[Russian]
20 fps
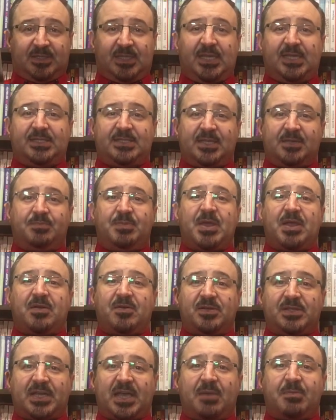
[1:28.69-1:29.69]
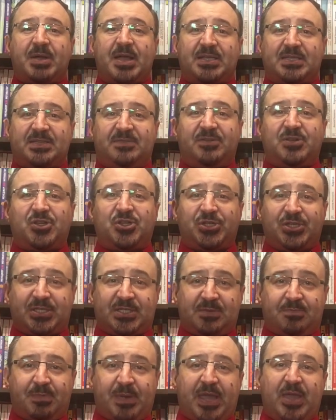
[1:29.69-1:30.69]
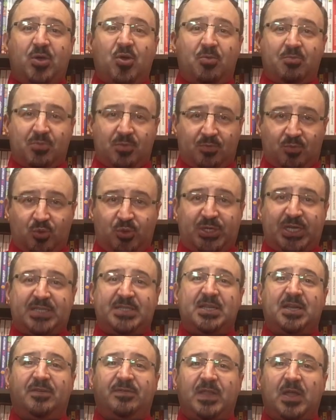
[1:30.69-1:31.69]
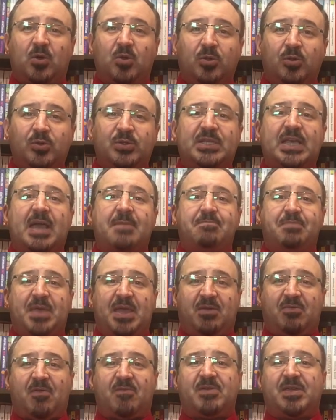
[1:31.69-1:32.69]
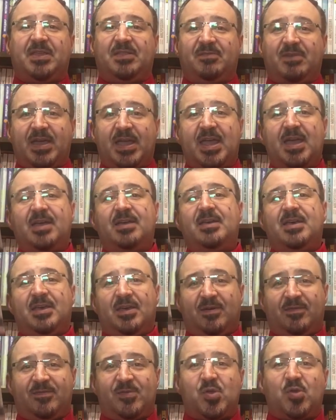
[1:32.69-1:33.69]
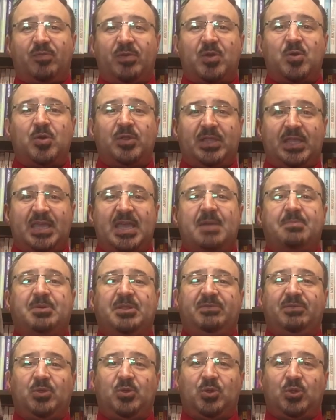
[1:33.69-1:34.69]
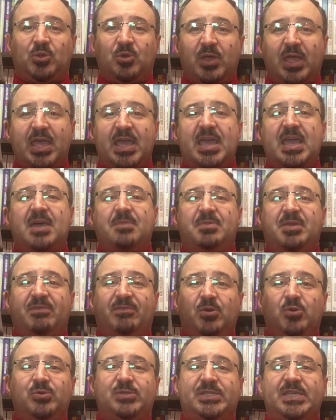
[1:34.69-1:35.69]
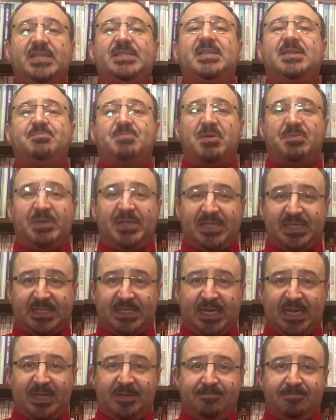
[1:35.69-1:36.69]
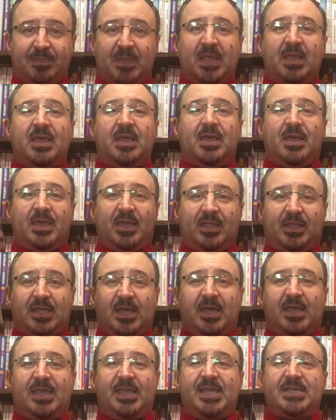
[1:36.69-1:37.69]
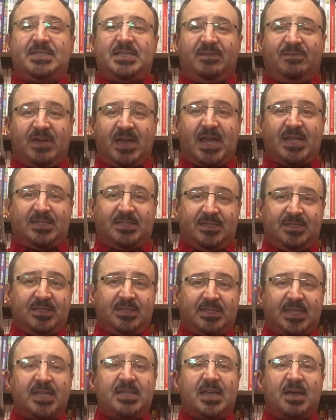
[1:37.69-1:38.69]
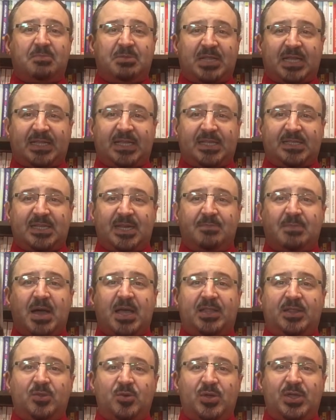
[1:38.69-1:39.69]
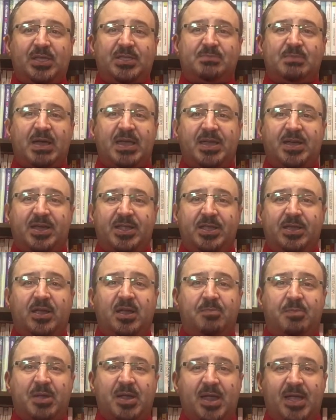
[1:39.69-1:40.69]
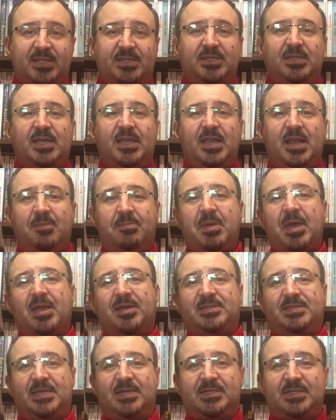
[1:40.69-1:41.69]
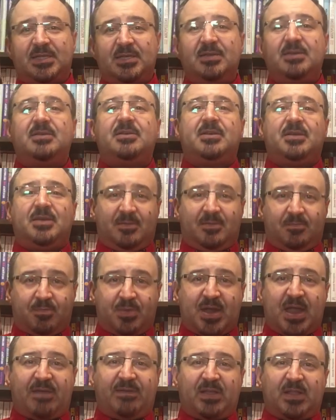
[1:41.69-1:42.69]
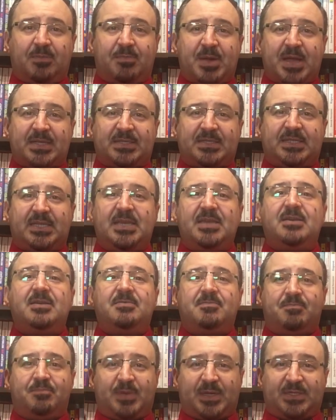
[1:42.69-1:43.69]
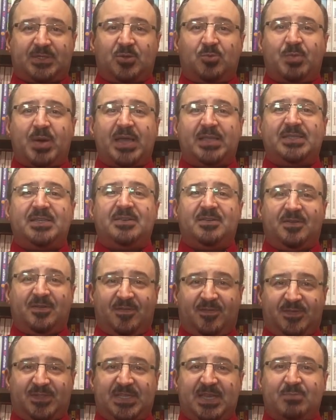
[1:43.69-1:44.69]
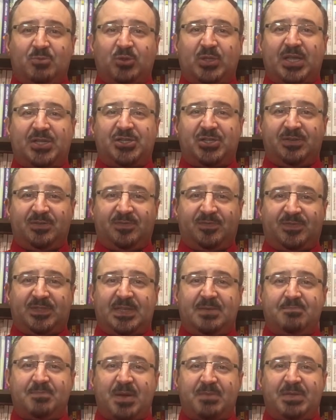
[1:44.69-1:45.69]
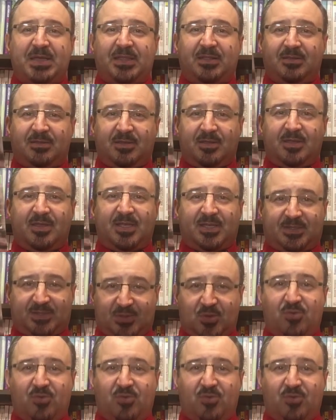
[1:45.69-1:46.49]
31 декабря завершится прием участников на конкурс, а 1 января в Новый год я подведу итоги и объявлю 10 победителей. Итак, если вы хотите стать обладателем одной из моих книг «Копирайтинг» или «Пиар-тексты», правила простые, приступайте. Всем удачи, всем побед, с